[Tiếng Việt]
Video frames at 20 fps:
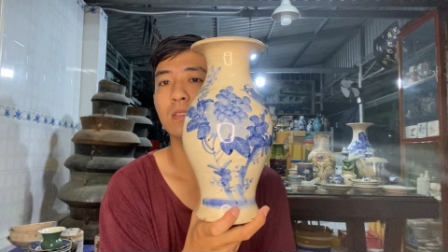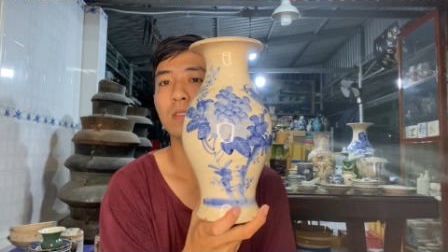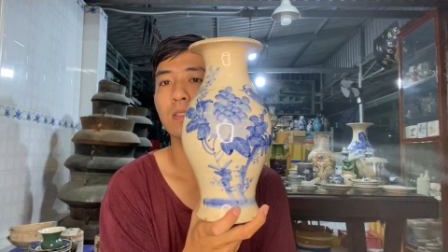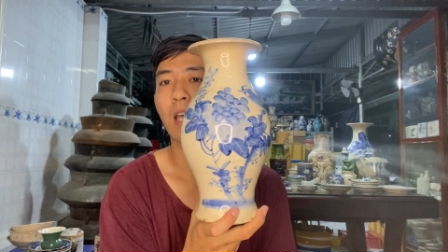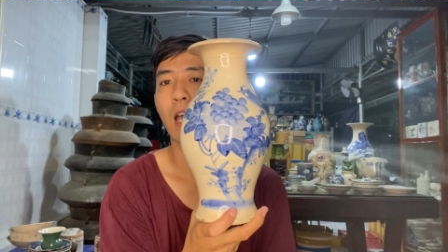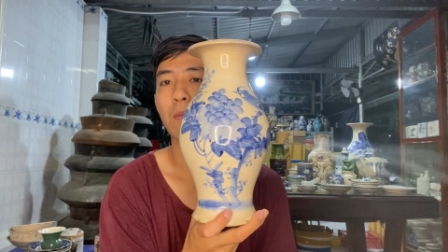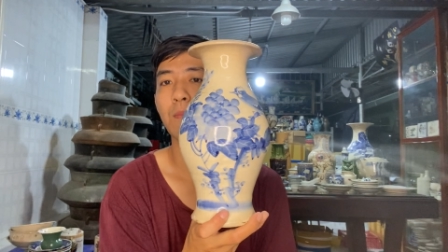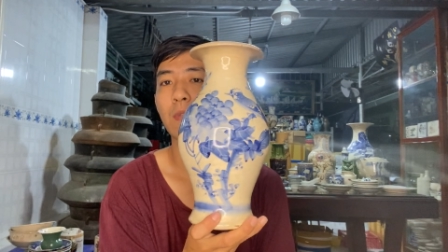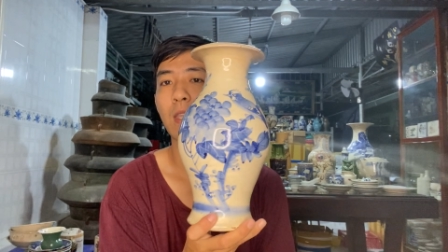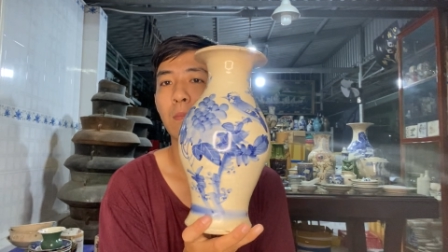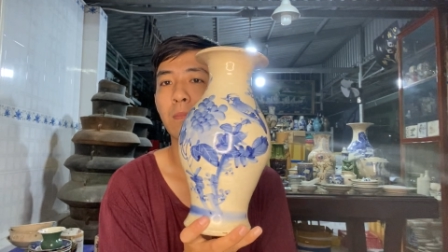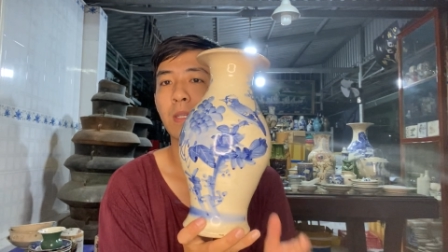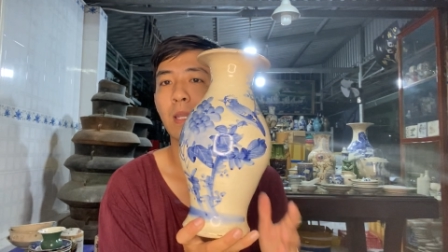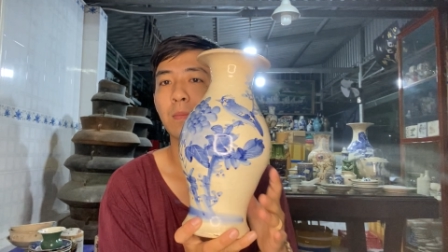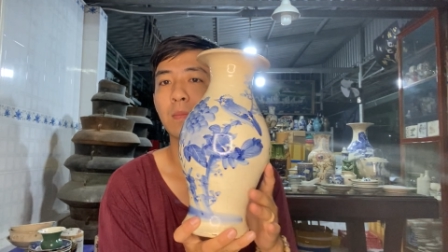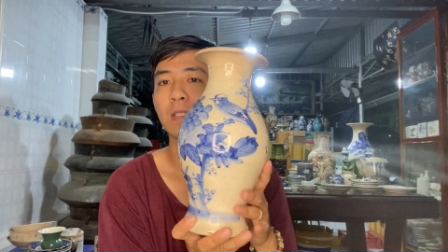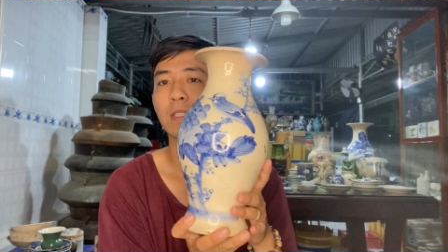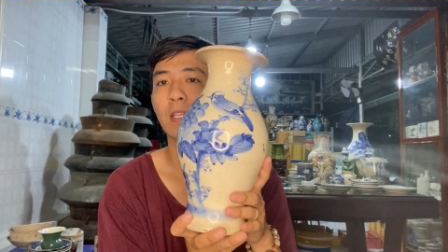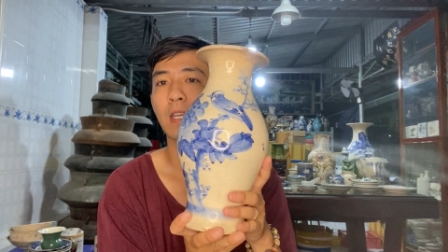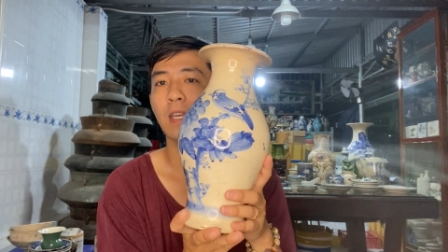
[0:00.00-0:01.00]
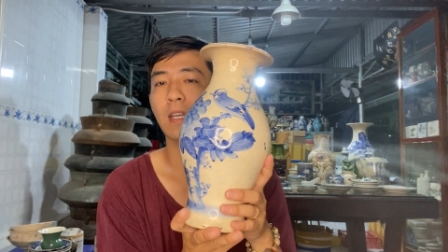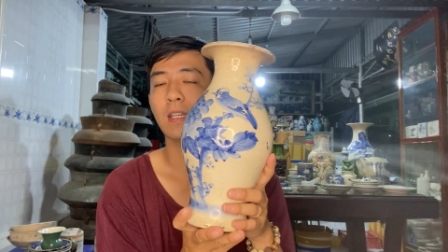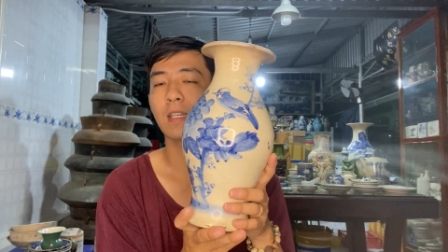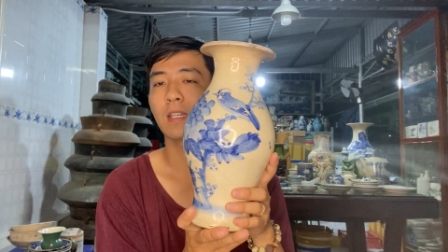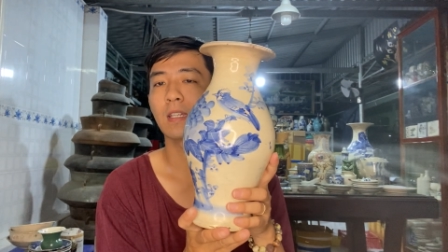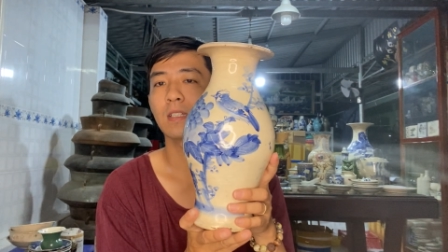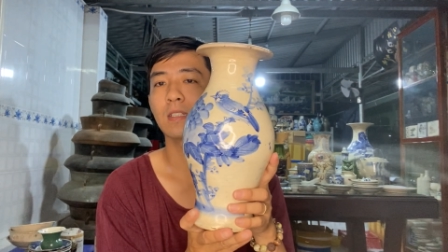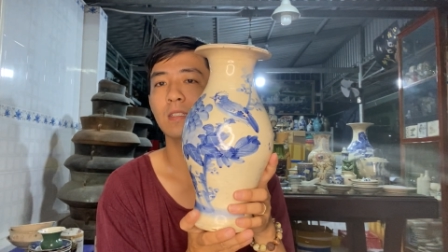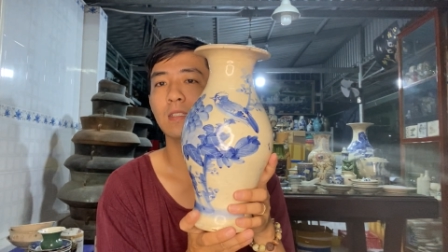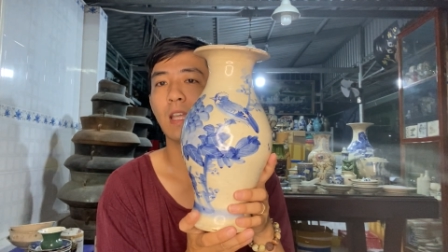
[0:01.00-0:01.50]
850 ngàn
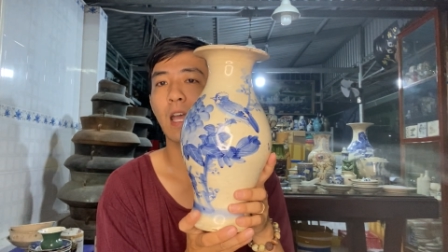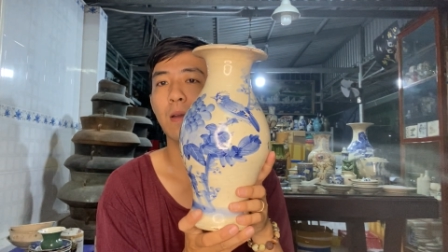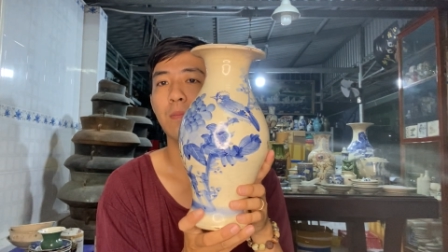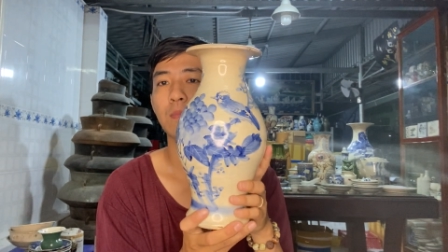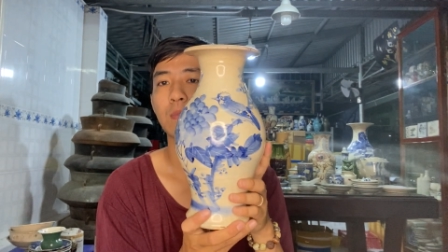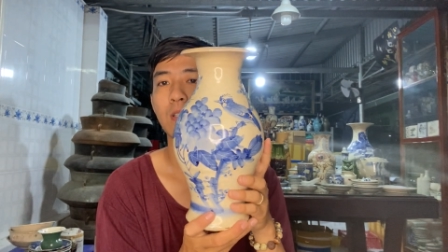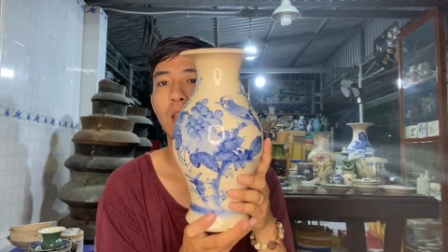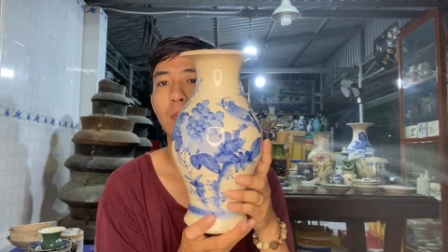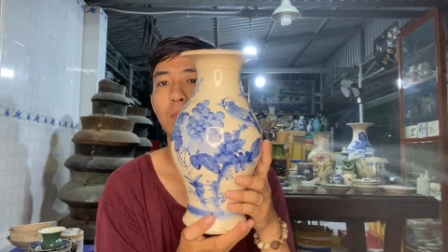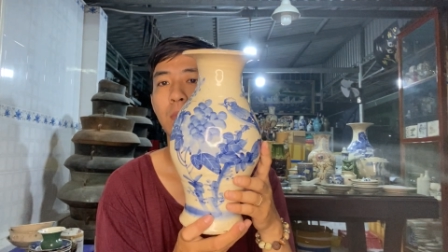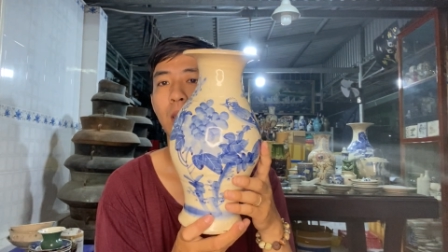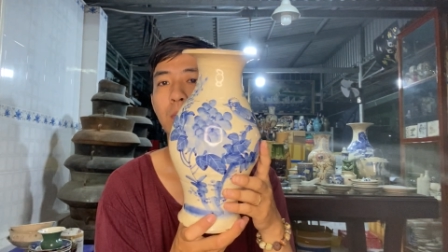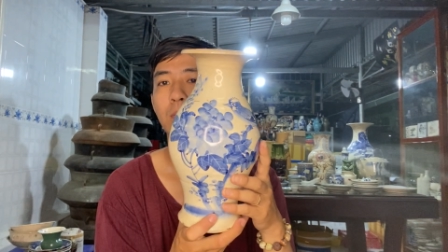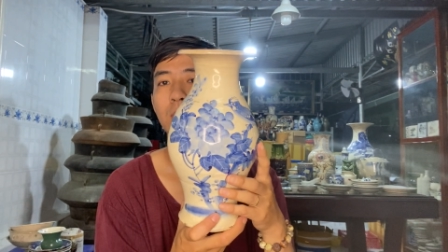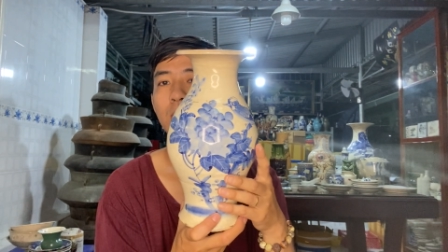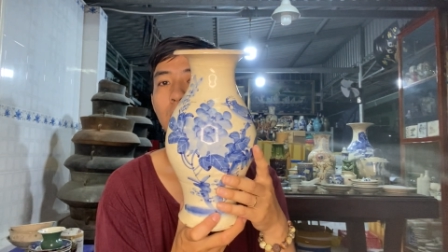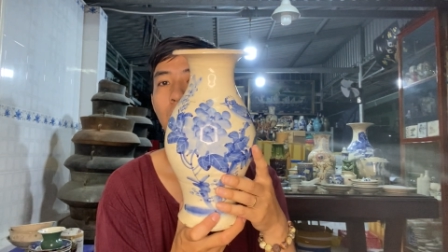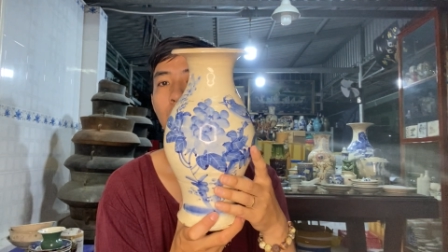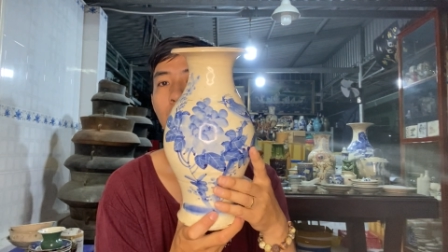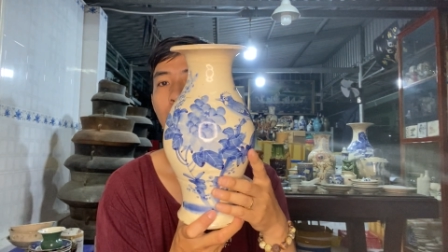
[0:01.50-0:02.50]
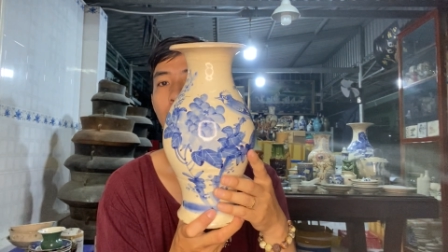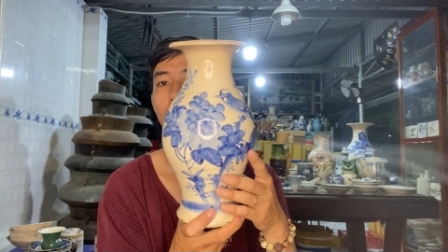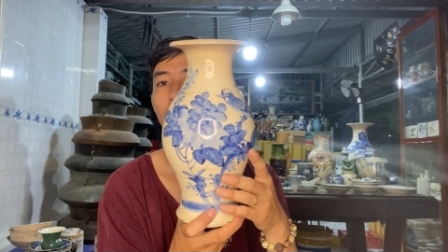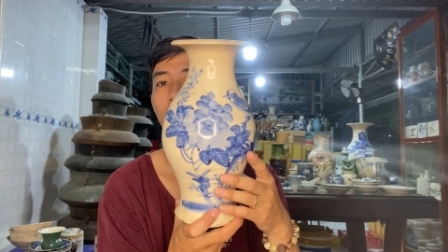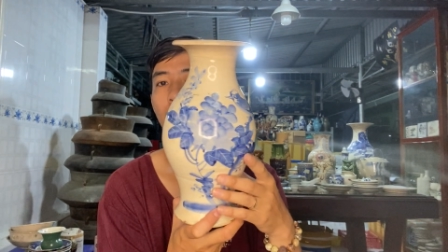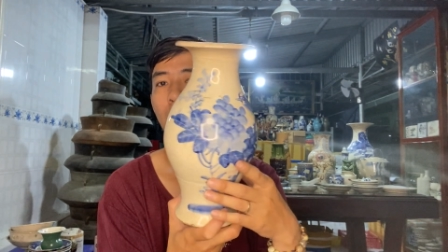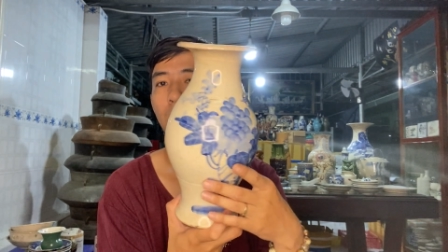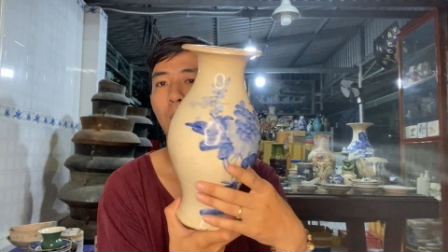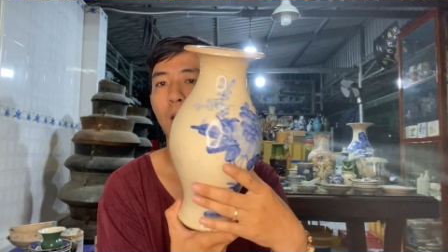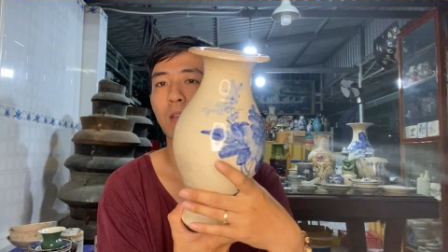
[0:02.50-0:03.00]
850 ngàn cho
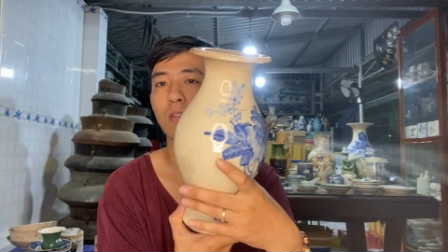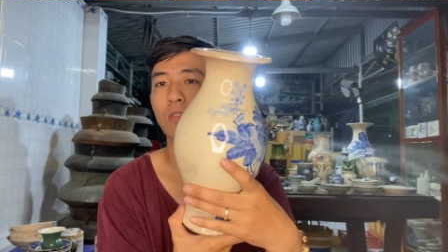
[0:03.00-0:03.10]
cái mã